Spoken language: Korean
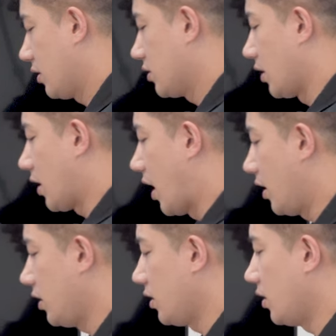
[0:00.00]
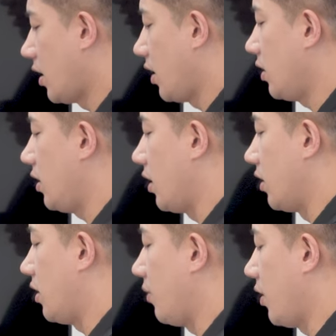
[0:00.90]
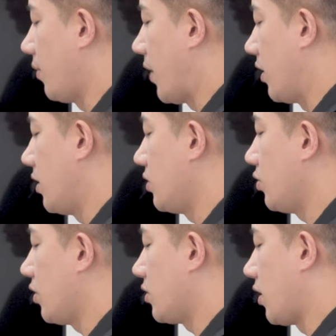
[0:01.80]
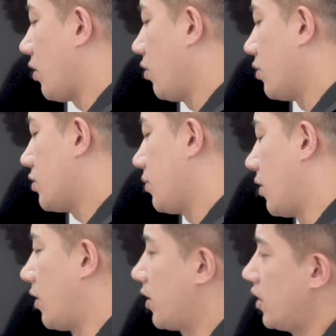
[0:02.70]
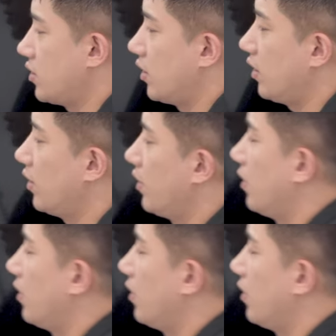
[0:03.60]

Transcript: 자, 가이드라인이 안 되면 반대쪽에서 갖고 오면 좀 명확해져요.